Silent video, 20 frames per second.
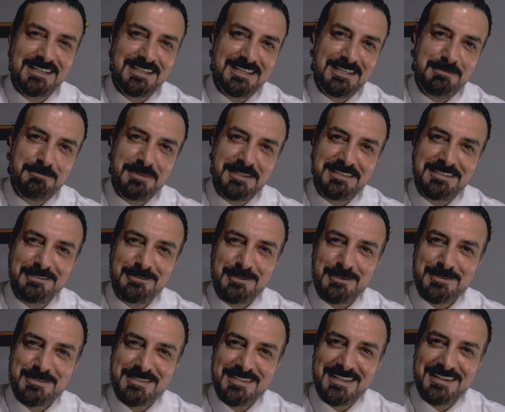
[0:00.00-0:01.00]
Kıymetli
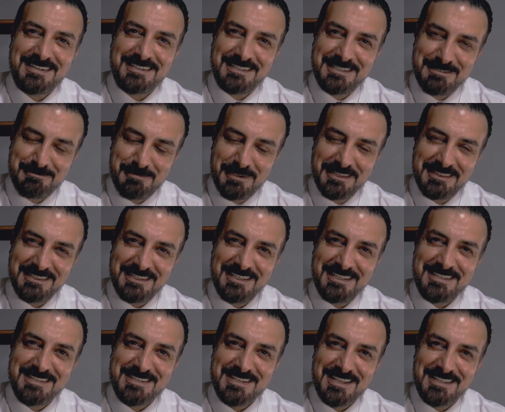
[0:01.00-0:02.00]
dostlar,
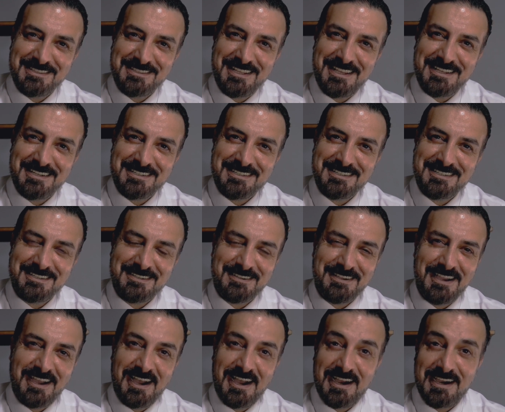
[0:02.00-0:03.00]
kıymetli canlar,
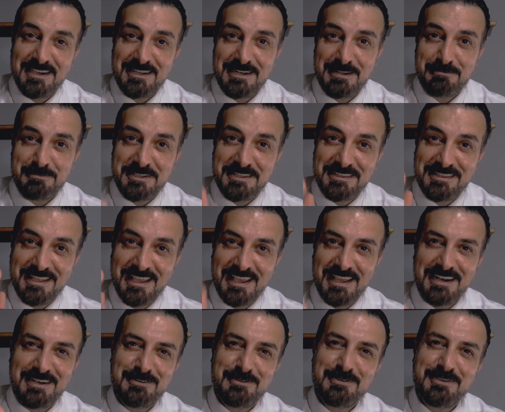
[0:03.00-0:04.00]
ailemin
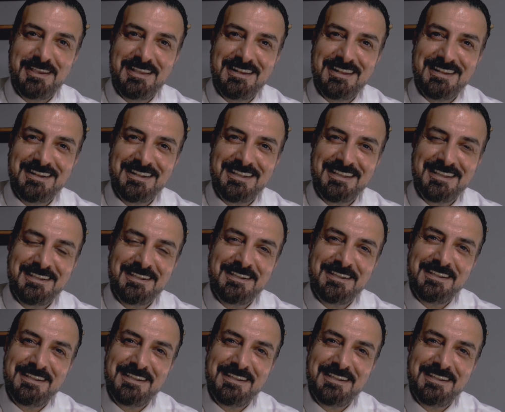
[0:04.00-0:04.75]
değerli üyeleri.